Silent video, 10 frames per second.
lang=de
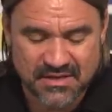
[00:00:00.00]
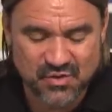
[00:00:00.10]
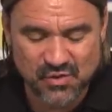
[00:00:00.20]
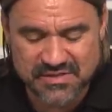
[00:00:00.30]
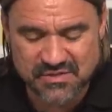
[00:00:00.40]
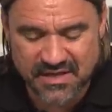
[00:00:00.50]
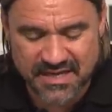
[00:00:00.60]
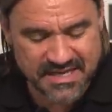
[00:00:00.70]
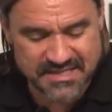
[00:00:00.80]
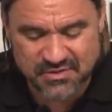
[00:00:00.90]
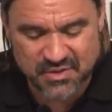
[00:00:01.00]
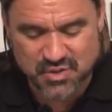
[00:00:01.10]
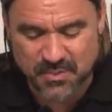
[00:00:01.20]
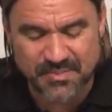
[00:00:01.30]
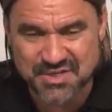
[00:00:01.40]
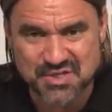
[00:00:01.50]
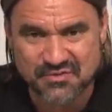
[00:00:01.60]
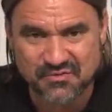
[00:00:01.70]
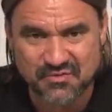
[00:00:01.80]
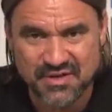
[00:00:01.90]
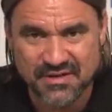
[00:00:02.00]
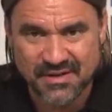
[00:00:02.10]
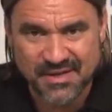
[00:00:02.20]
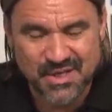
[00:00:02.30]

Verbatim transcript: 0 zu 3 gegen so eine Top-Mannschaft wie